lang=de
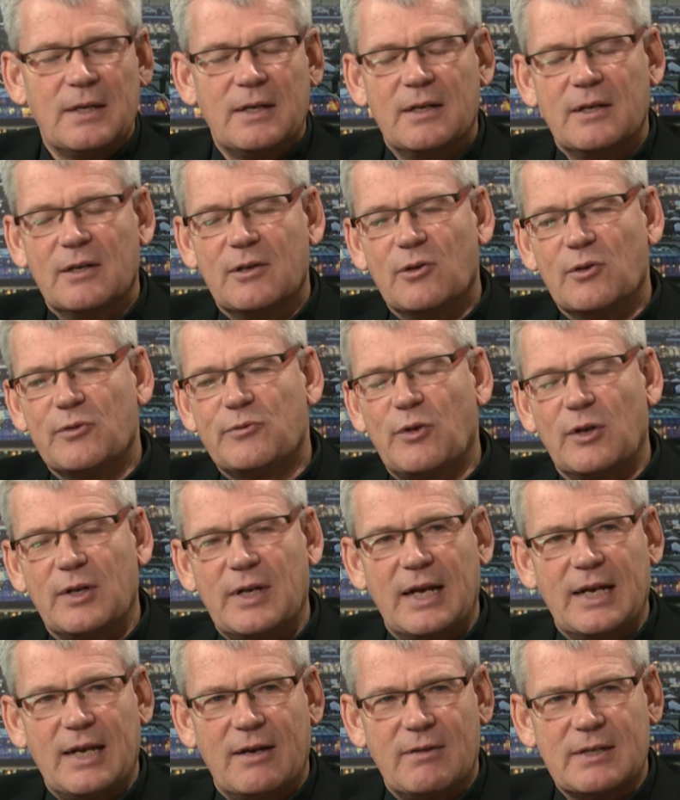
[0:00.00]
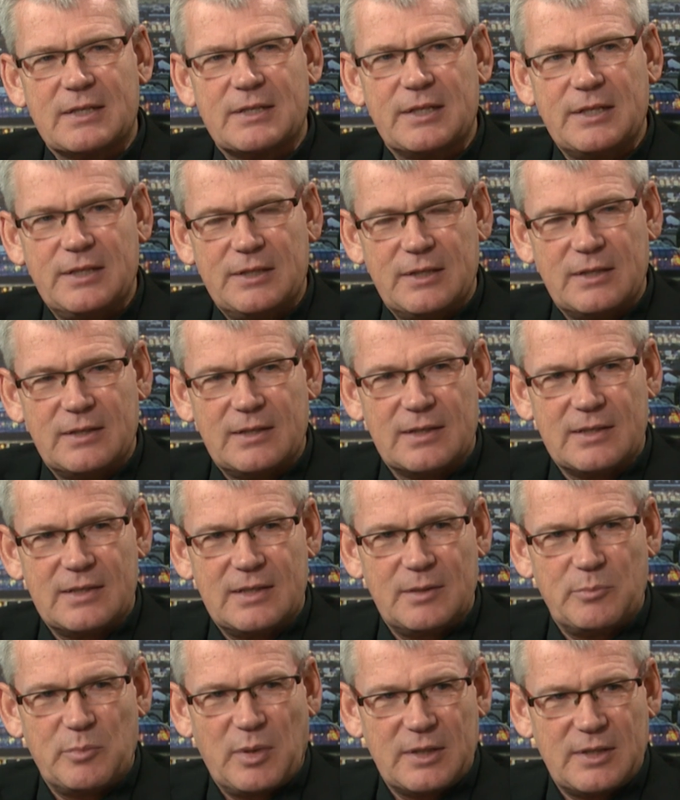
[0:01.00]
Äh, und von daher war es richtig, dass
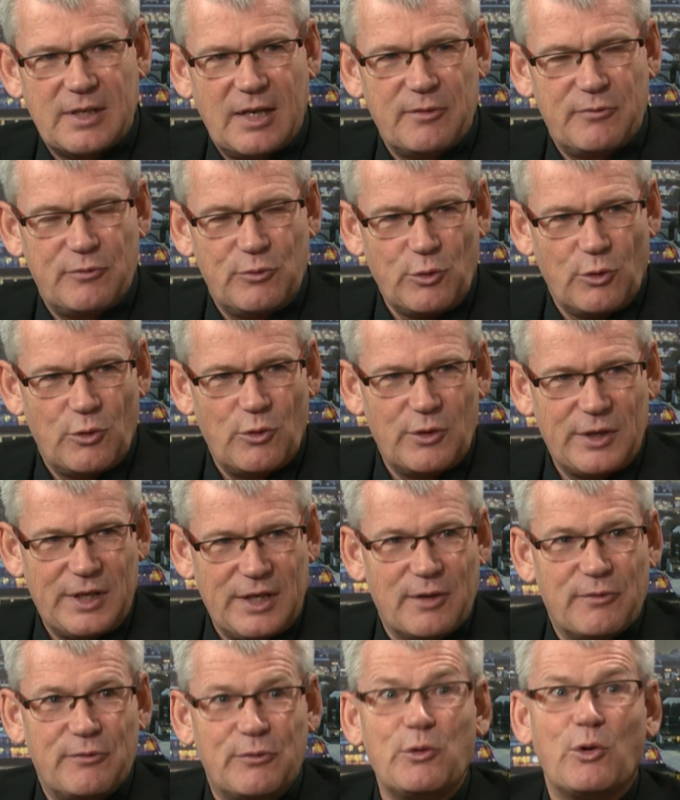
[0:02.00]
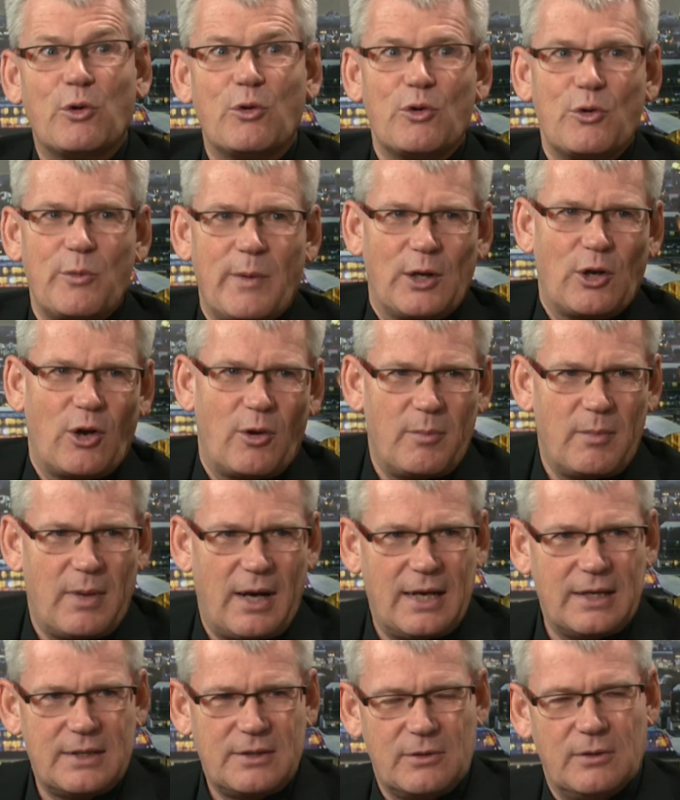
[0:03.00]
die Parteiführung hier Führung übernommen
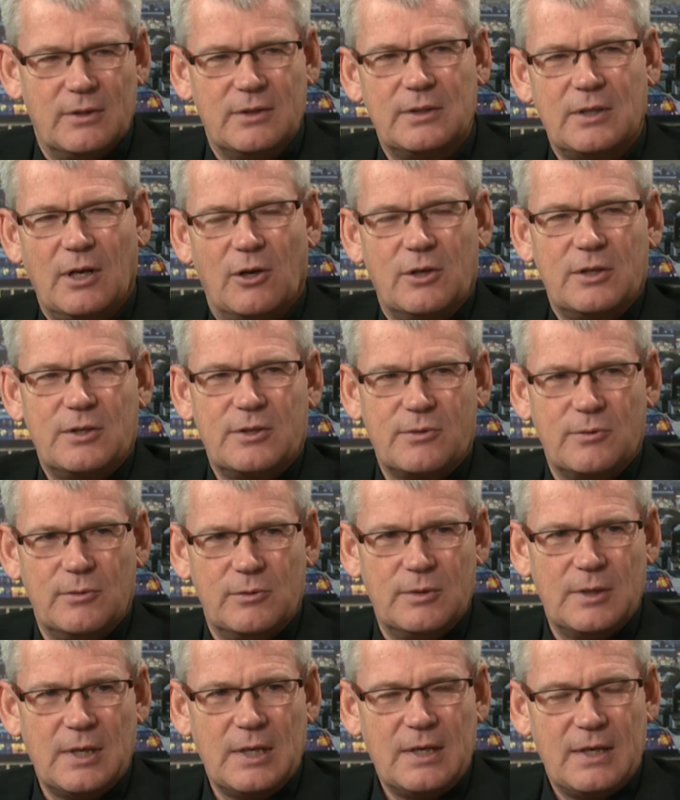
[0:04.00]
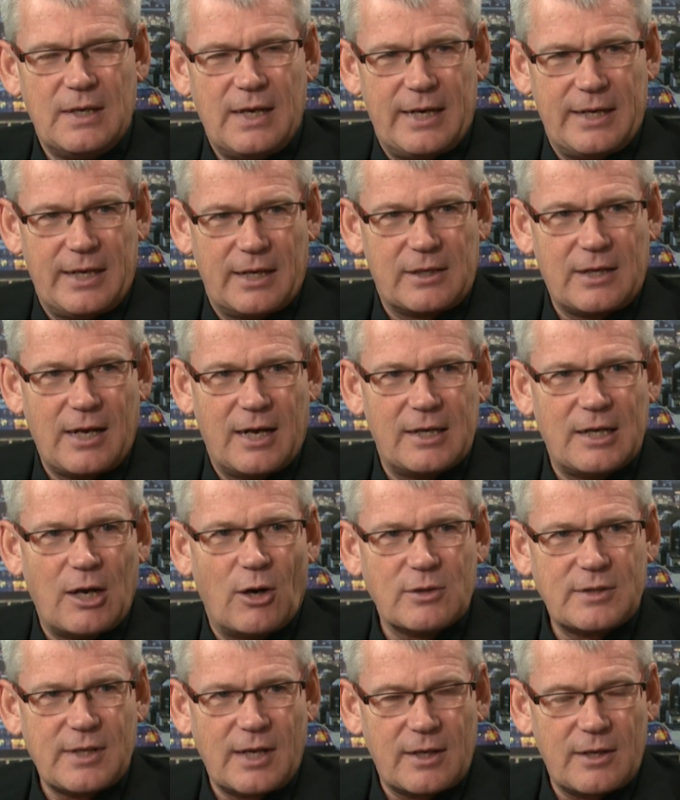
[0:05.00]
hat und auch zu einer klaren
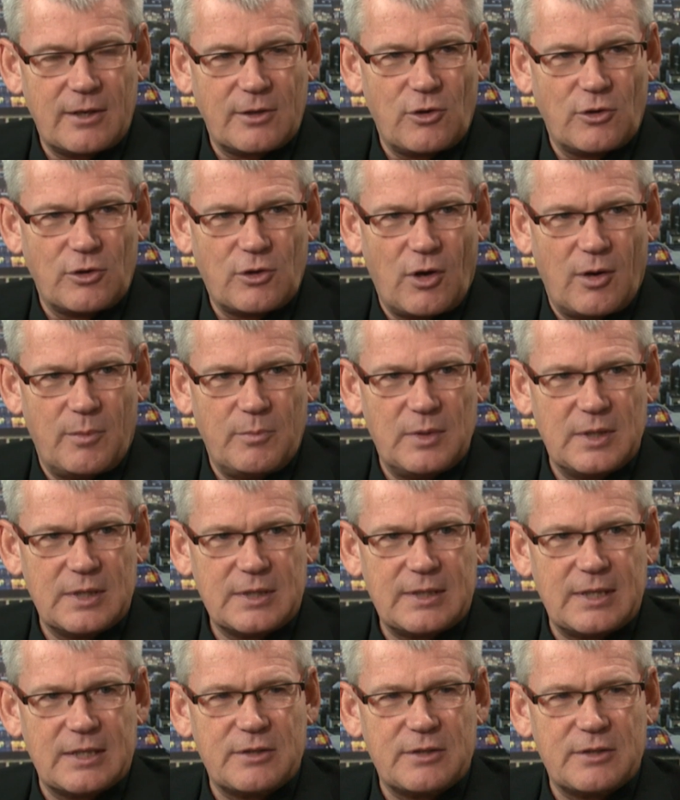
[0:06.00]
Aussage gekommen ist.